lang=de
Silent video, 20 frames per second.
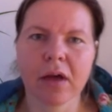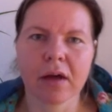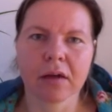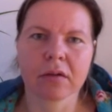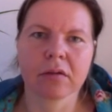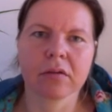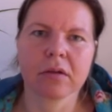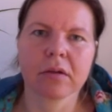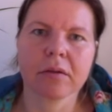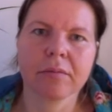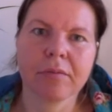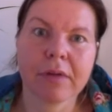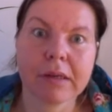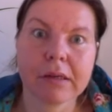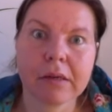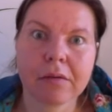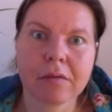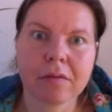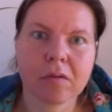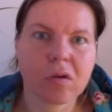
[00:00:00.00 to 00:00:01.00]
Also wie
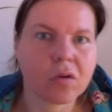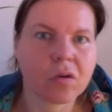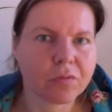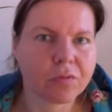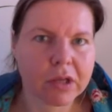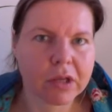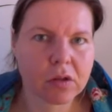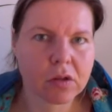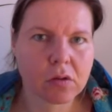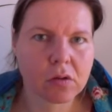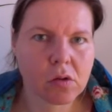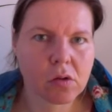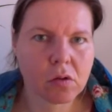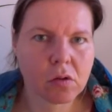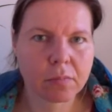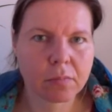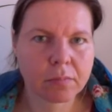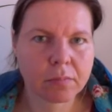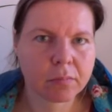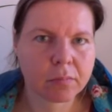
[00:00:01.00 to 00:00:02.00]
gesagt, äh, wenn es
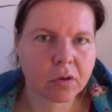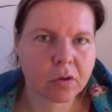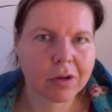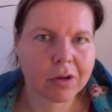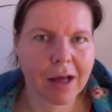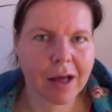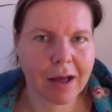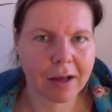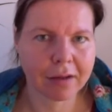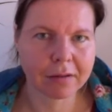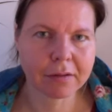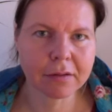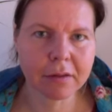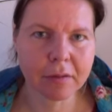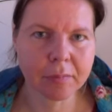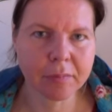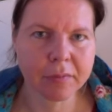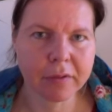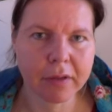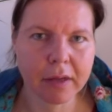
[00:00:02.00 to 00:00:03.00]
irgendwelche
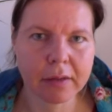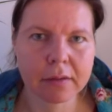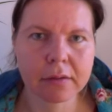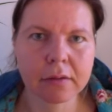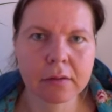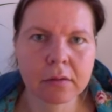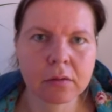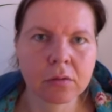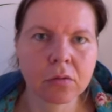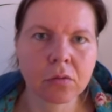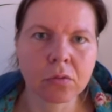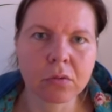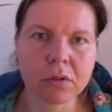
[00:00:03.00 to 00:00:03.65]
Blockaden gibt,